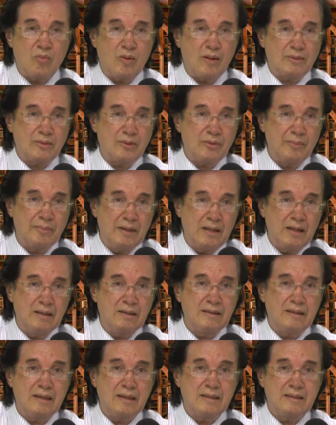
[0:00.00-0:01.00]

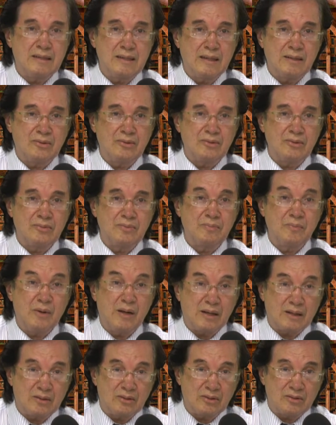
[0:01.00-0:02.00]
4.300
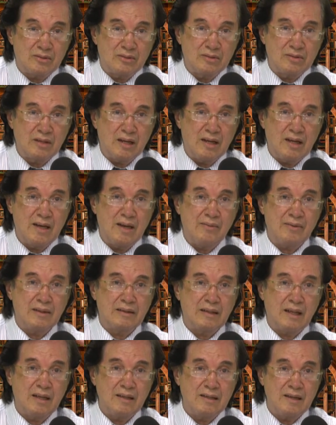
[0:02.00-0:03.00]
muertos en la
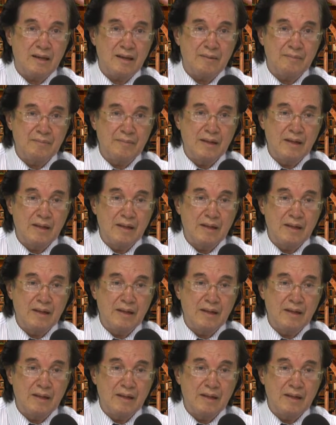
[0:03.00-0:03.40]
batalla